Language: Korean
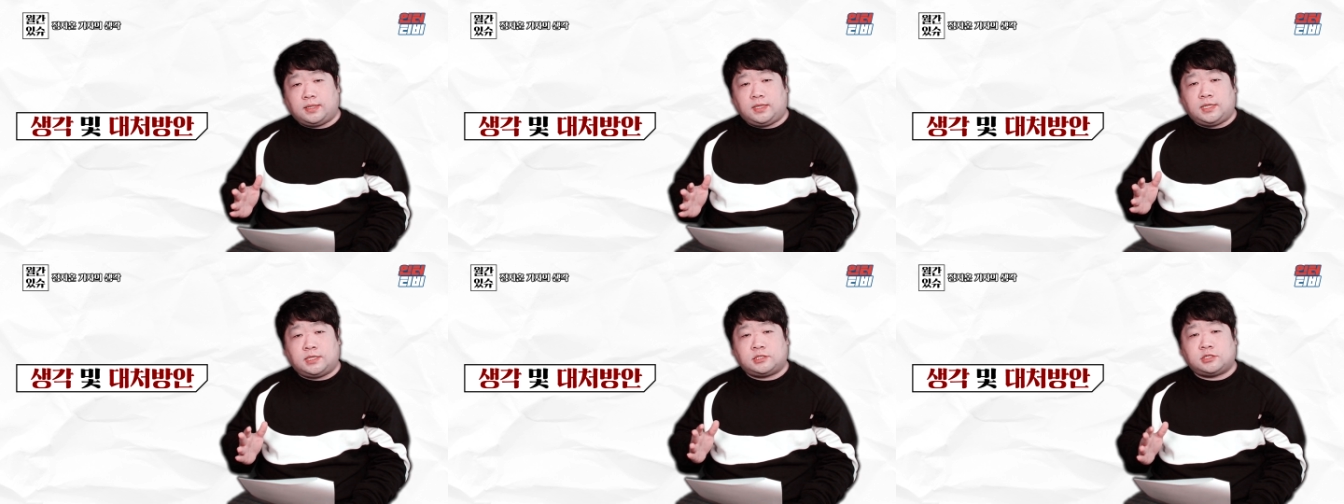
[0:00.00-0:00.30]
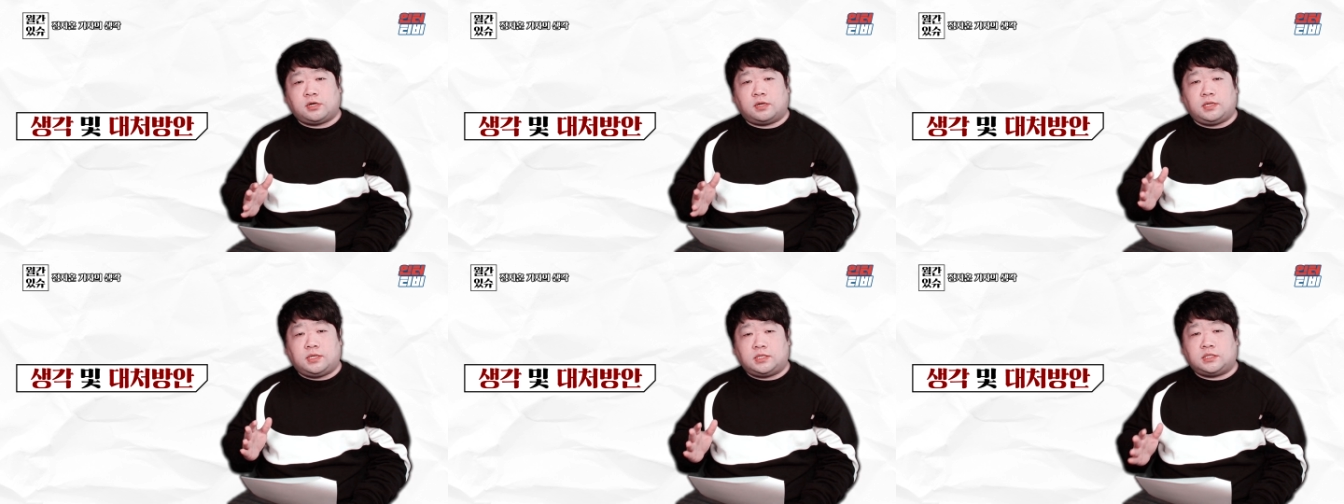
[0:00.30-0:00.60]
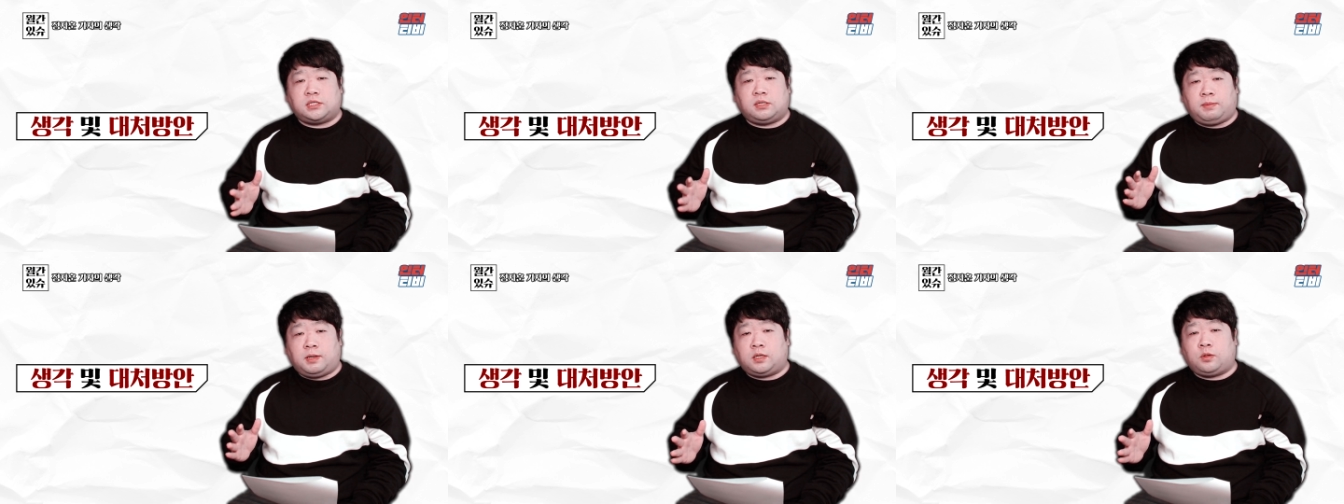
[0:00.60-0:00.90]

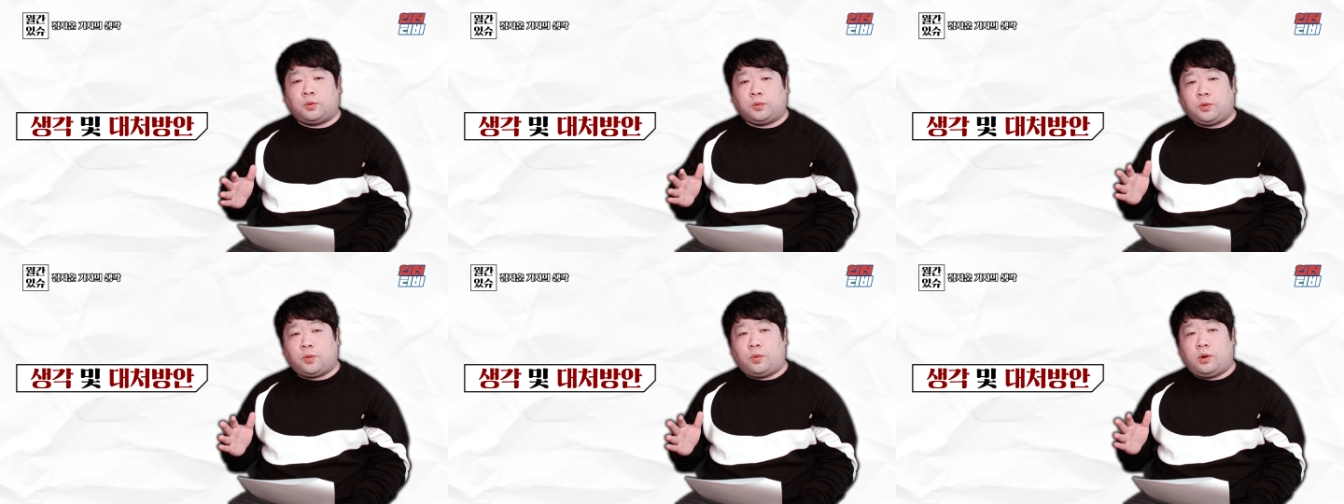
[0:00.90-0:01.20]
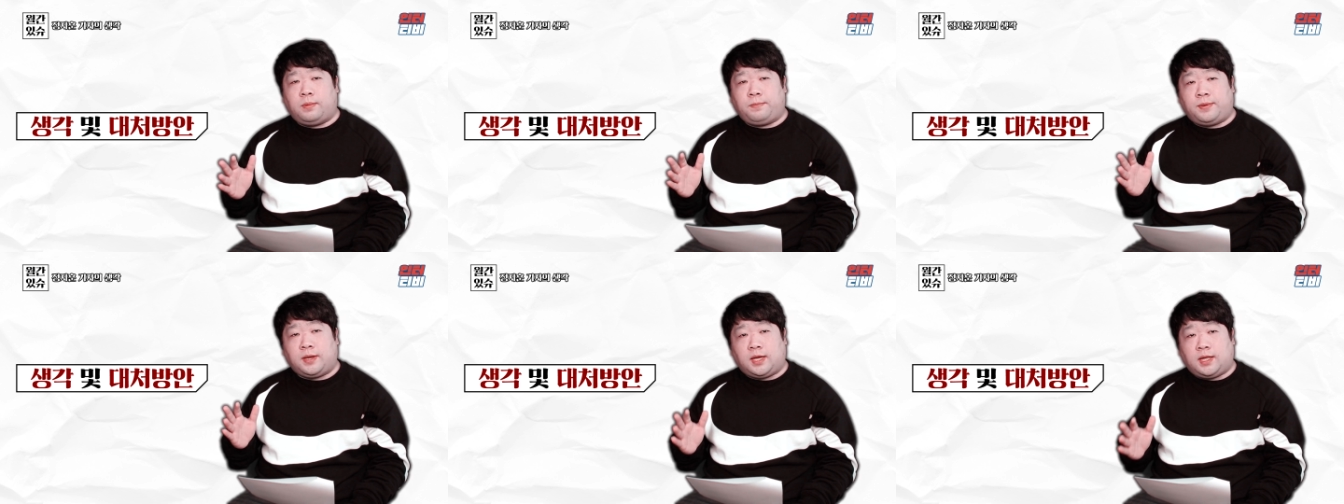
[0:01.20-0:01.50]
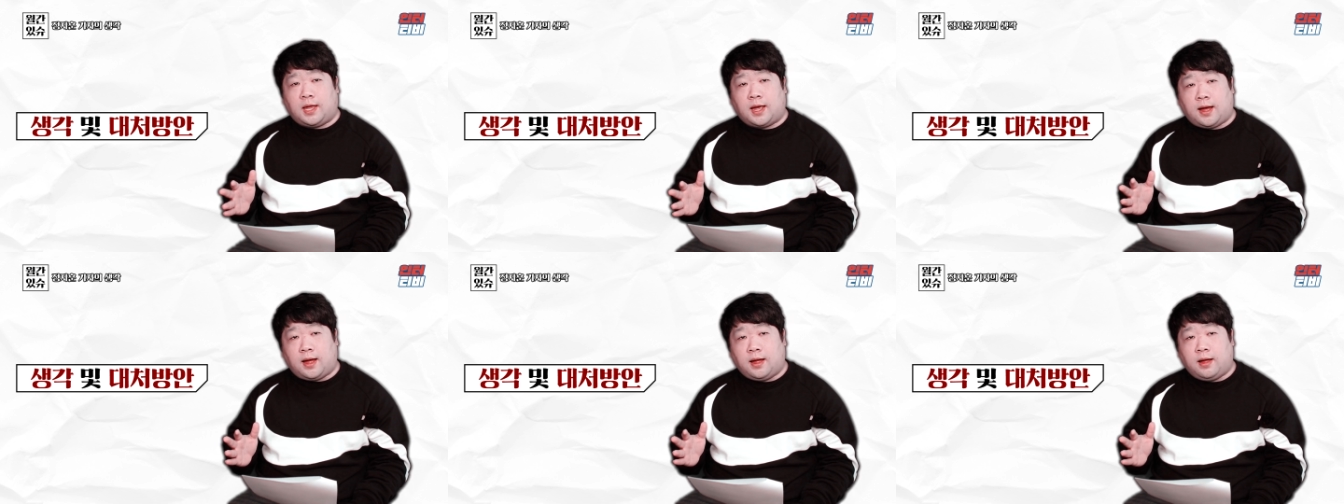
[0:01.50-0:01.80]
2021
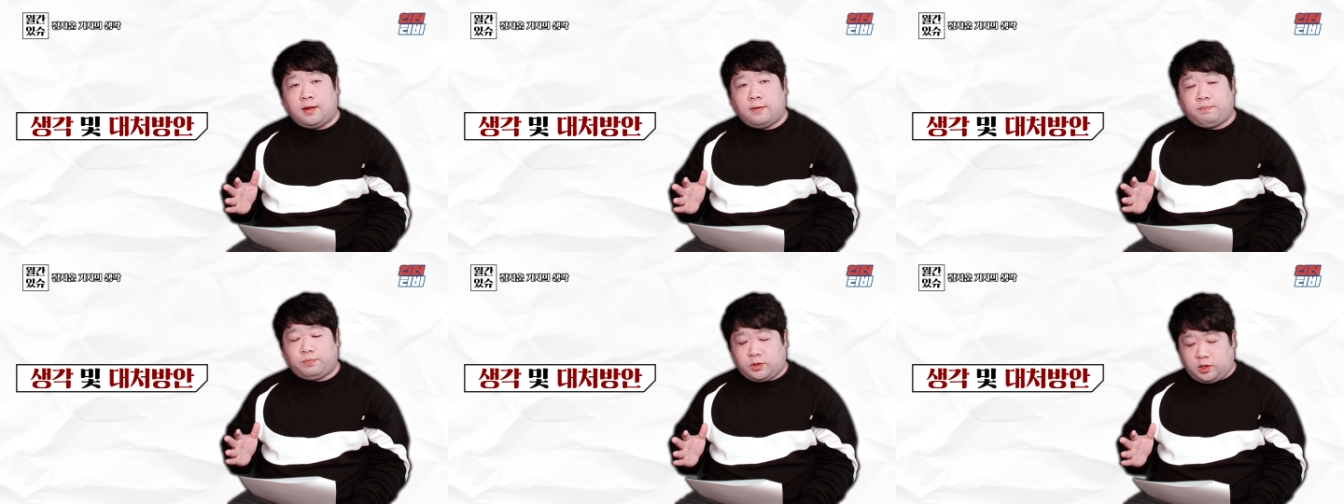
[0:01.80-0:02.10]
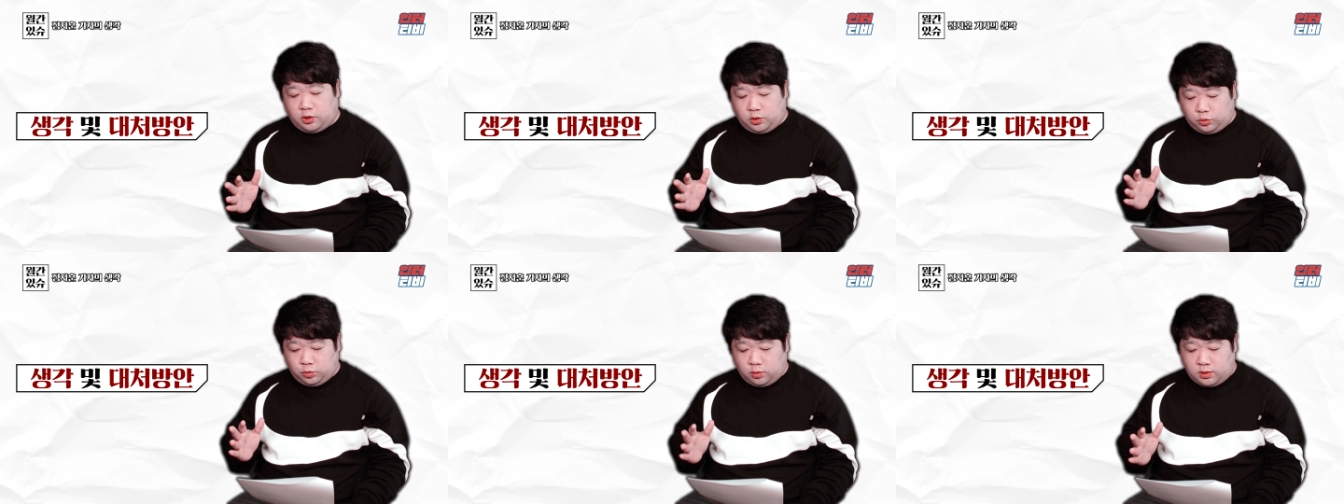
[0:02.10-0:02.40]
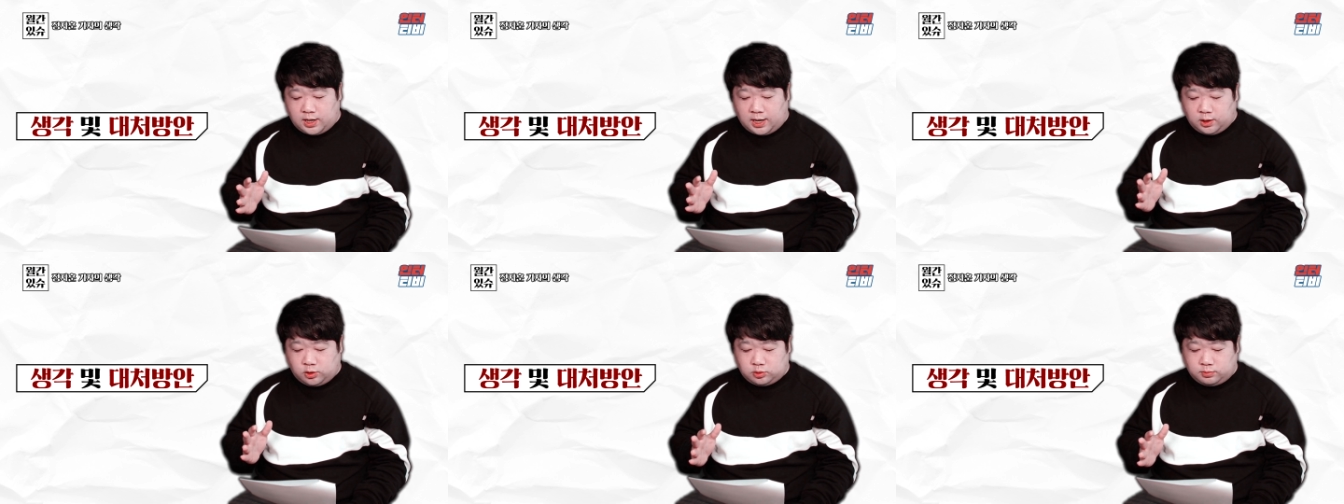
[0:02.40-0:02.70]
도쿄올림픽이냐 이런
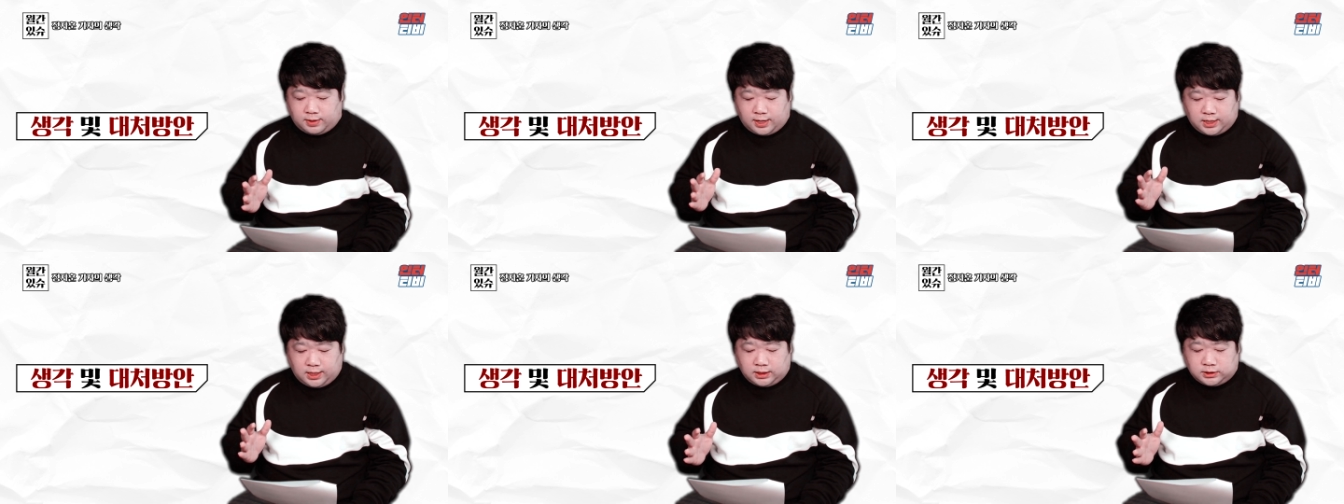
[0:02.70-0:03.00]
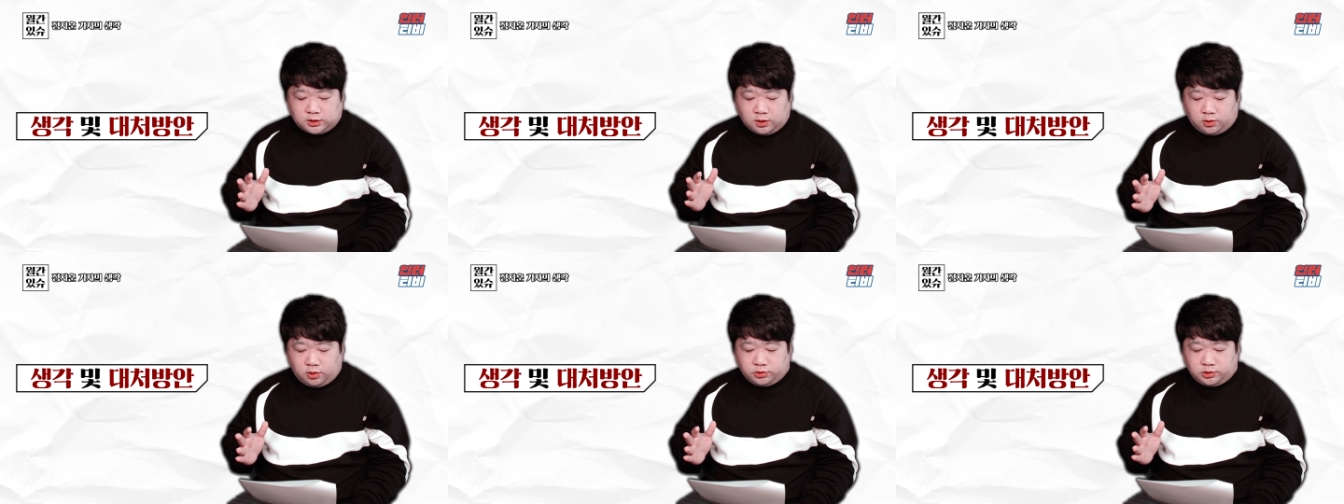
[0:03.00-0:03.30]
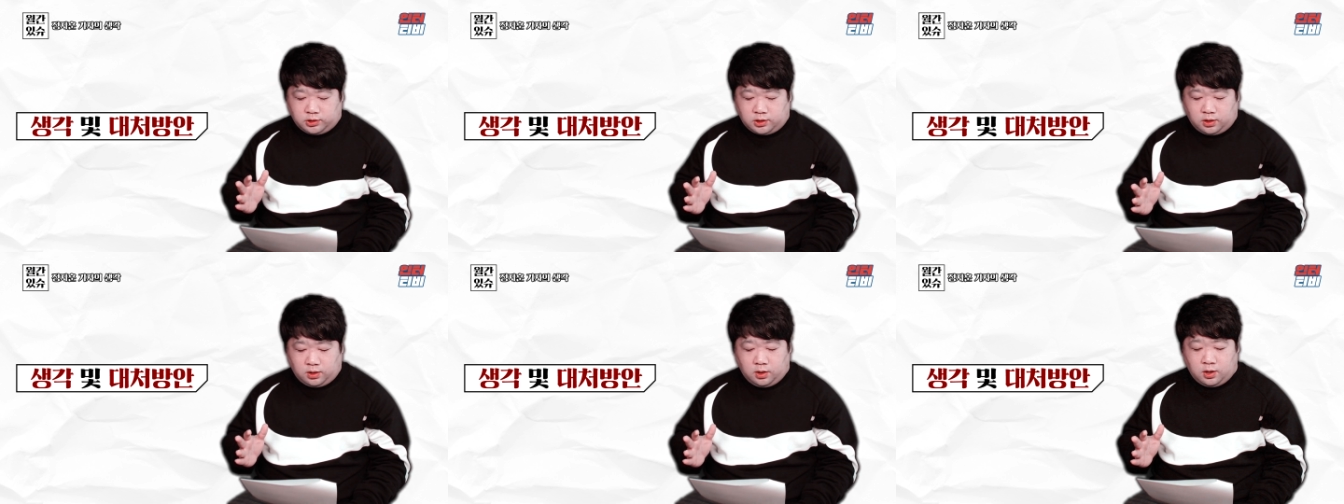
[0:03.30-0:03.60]
논란이 좀 많이
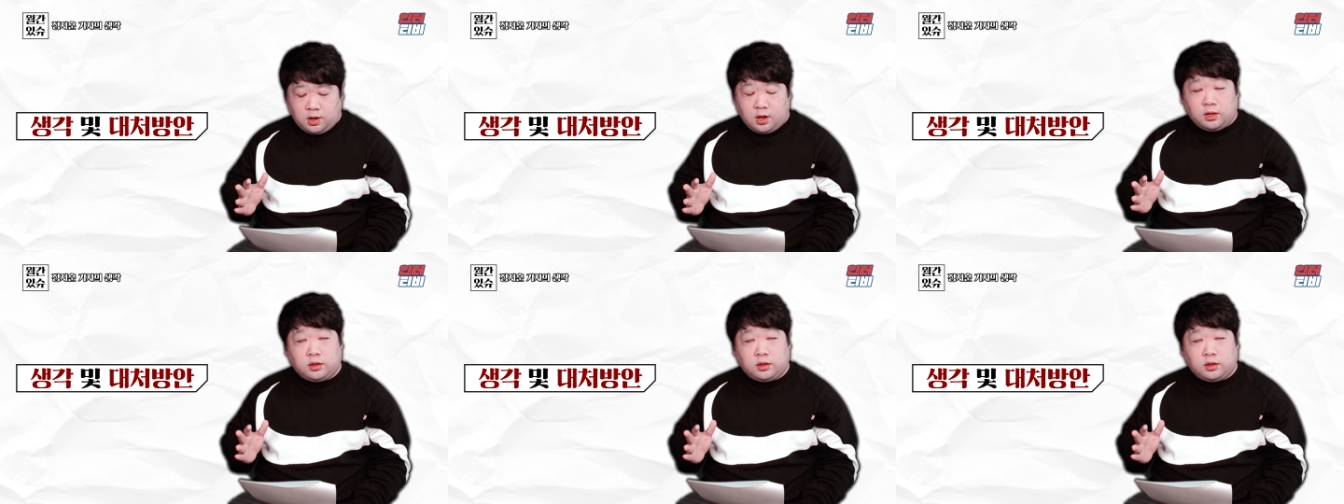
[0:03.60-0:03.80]
있었거든요.